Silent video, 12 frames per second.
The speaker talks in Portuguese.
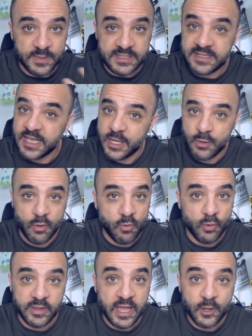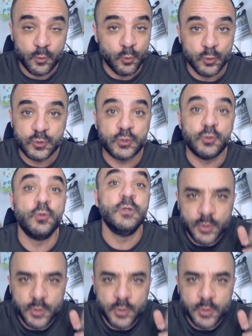o mistério a qualquer custo